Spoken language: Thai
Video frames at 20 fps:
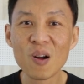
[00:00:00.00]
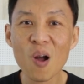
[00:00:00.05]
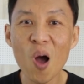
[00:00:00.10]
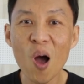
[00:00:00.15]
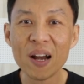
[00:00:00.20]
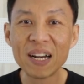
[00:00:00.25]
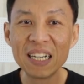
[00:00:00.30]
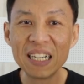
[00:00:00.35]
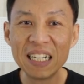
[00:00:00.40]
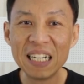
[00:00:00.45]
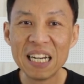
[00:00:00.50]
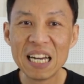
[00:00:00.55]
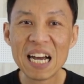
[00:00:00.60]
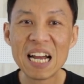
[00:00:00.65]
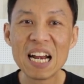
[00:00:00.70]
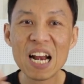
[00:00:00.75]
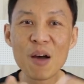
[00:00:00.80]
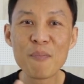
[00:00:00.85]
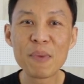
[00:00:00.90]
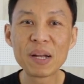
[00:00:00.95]
ก่อนอื่นเล
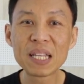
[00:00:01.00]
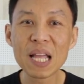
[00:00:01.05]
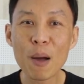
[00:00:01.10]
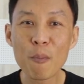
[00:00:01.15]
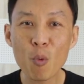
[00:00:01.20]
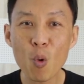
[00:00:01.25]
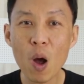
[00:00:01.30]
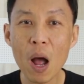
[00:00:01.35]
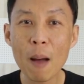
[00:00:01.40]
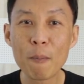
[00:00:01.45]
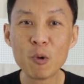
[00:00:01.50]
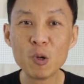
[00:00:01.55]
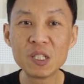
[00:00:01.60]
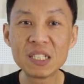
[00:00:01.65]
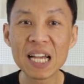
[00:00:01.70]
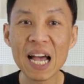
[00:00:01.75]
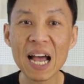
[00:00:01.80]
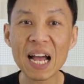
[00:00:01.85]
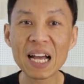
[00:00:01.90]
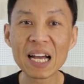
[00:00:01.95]
ยเรามาทำความ
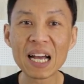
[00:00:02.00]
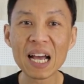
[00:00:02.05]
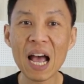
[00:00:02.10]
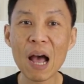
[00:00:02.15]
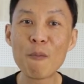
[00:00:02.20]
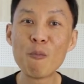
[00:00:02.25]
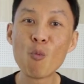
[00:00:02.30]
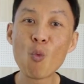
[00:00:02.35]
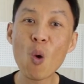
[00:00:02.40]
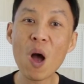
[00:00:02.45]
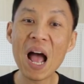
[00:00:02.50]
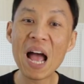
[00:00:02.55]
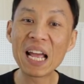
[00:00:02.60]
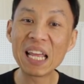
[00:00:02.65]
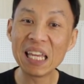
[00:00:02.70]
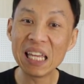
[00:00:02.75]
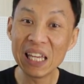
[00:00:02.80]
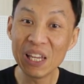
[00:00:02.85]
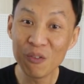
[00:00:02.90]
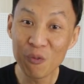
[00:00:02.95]
รู้จักคำว่า
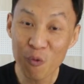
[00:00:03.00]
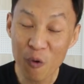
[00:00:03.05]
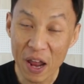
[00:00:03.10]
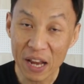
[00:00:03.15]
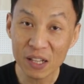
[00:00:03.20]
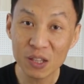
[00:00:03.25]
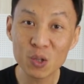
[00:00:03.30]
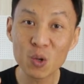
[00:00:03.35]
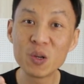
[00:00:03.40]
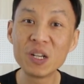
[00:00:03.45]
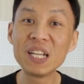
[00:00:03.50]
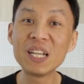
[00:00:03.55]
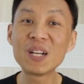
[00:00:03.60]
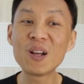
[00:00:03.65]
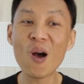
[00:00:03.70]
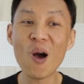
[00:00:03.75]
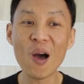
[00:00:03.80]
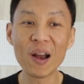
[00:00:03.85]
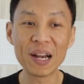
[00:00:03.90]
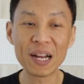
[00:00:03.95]
อีเวนต์ตัวนี้
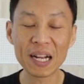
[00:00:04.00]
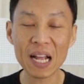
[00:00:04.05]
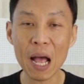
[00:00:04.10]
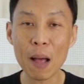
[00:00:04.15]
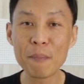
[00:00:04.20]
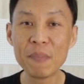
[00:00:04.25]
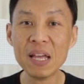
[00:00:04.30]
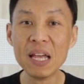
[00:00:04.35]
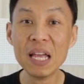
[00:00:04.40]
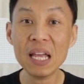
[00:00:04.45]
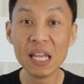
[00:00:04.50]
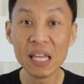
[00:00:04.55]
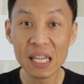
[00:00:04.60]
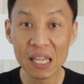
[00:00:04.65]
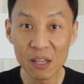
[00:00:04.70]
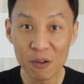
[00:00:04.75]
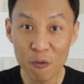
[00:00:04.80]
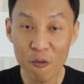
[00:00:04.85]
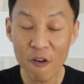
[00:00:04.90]
ก่อนนะครับอี